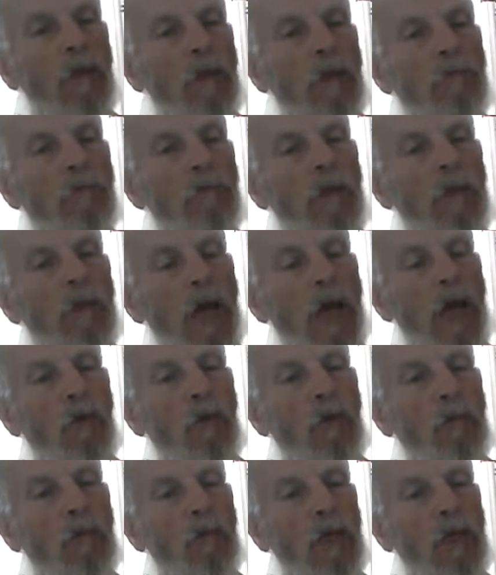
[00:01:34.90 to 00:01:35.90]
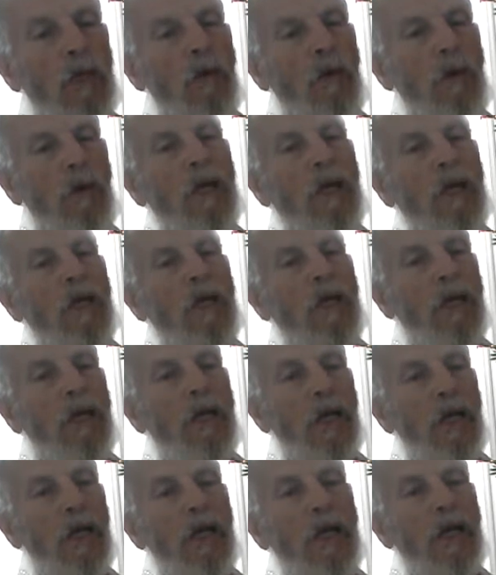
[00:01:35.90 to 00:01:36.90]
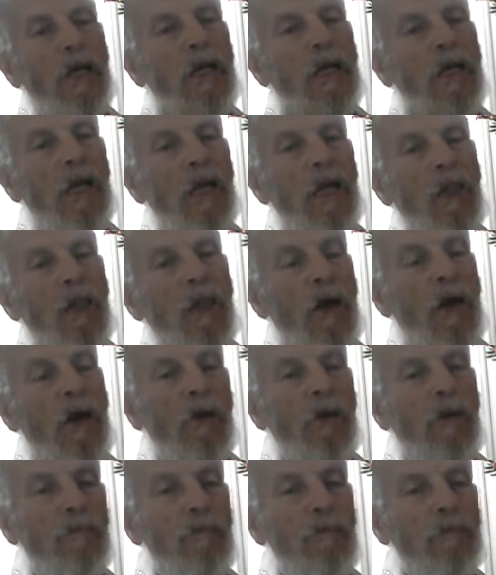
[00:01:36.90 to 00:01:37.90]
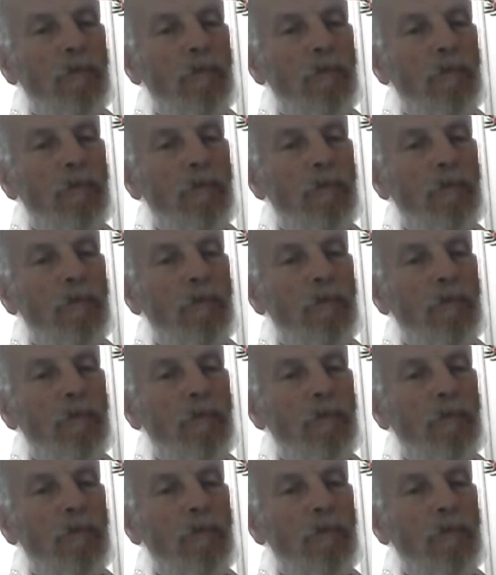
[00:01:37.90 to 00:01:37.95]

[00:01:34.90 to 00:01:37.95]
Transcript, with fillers: لأنه من نوع اللي يركن كل الظهر